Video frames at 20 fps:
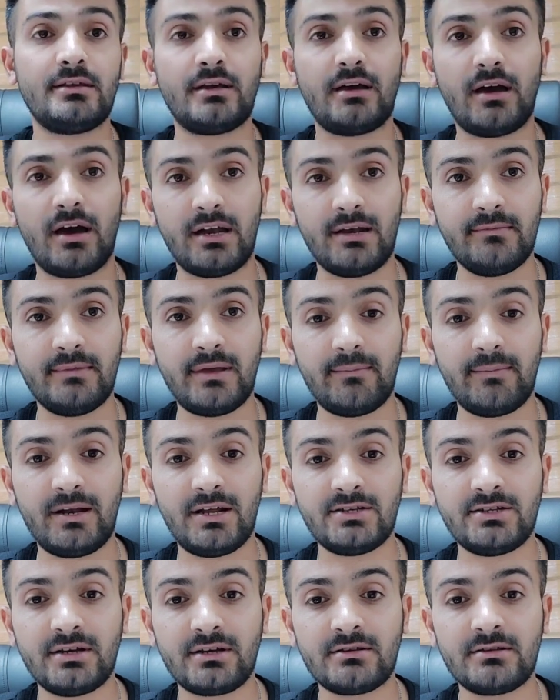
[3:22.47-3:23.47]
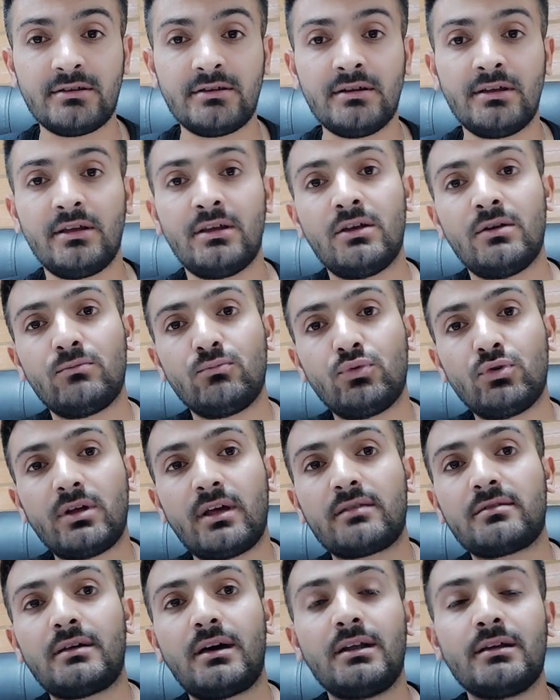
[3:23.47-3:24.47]
alım yapılacaktır. Bu da
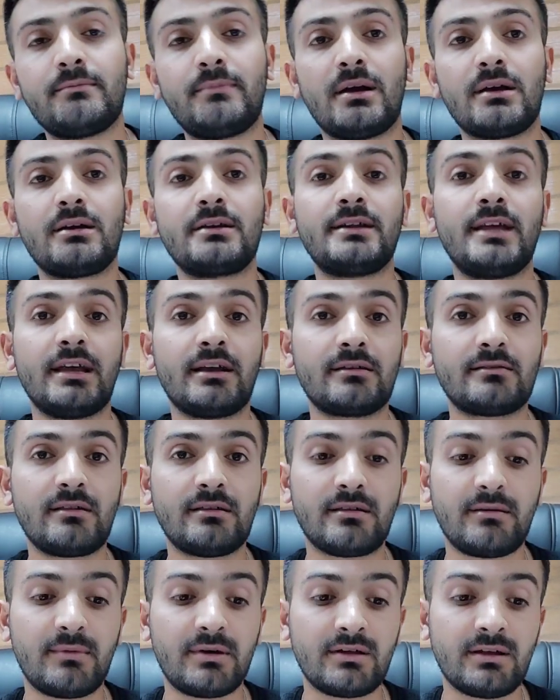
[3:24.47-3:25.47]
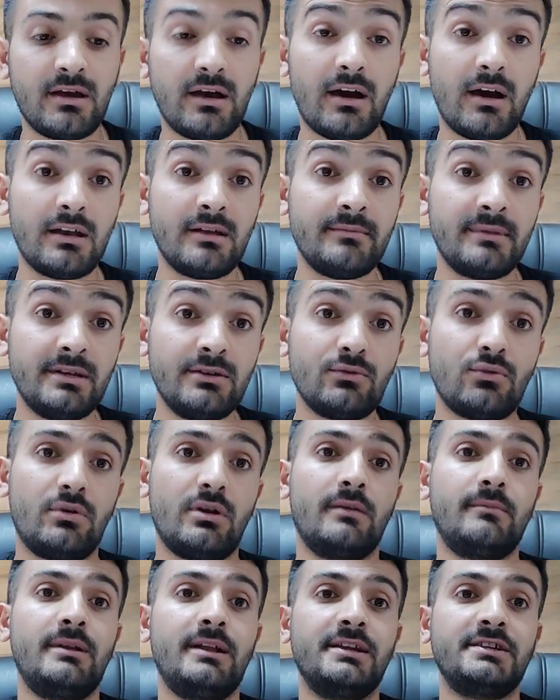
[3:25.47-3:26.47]
Sağlık Bakanı en kısa zamanda alımın
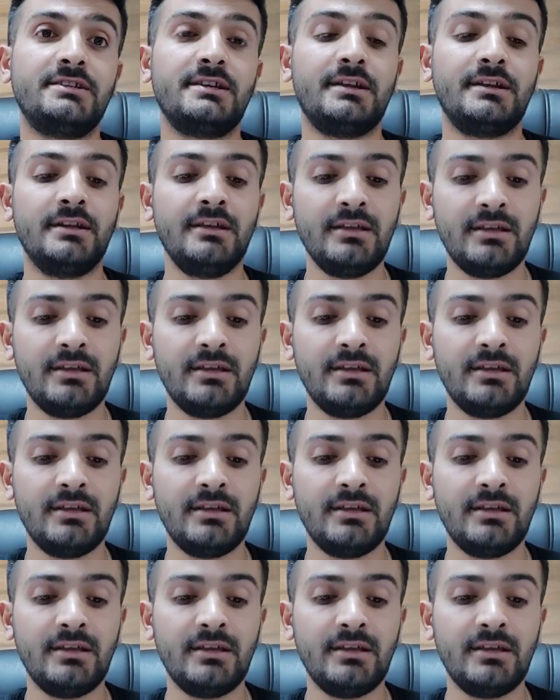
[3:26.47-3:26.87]
olabileceğini